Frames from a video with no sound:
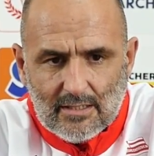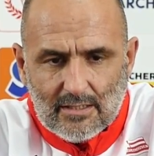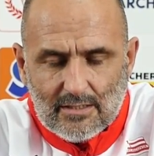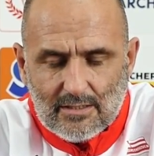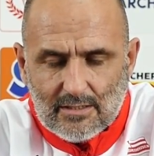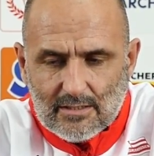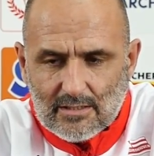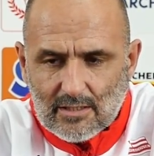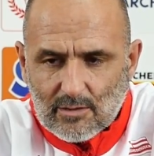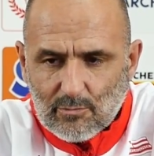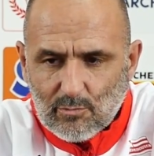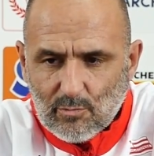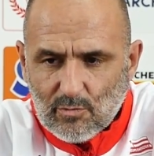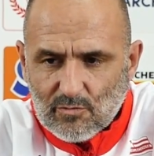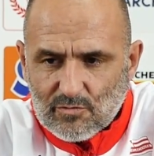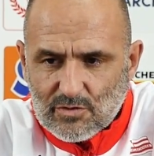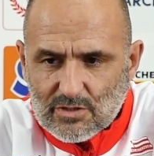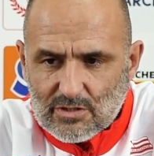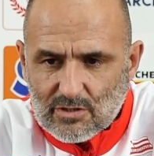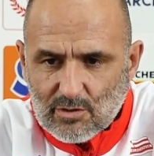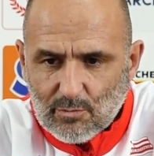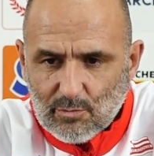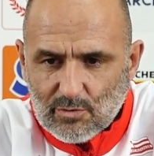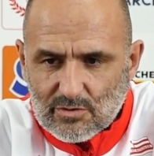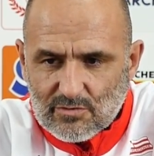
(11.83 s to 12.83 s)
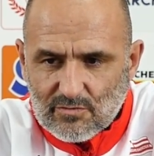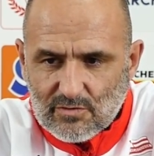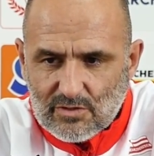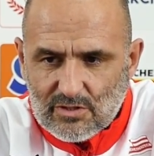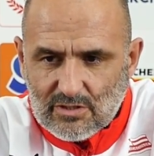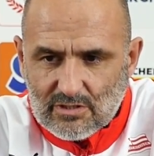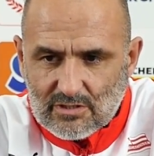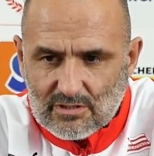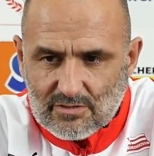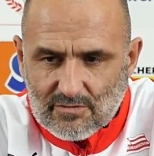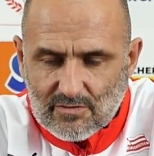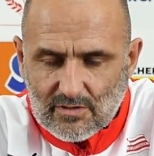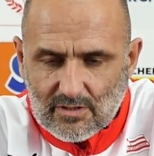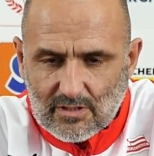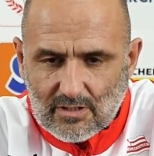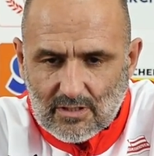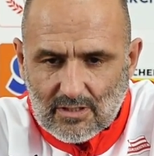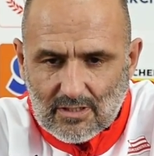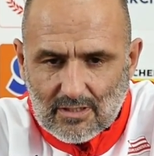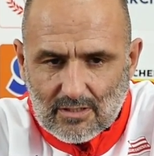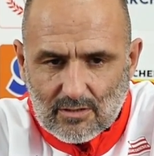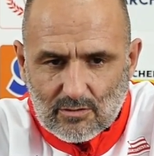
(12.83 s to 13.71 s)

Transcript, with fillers: jednak mimo wszystko po zwycięstwie, na